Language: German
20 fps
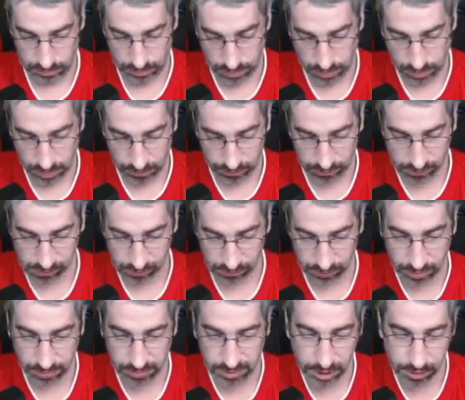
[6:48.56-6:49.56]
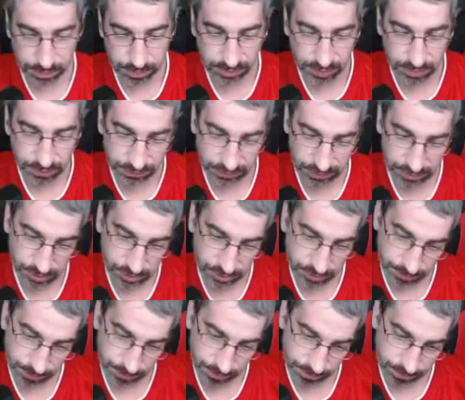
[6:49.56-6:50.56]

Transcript: Dann haben wir von Arminia Bielefeld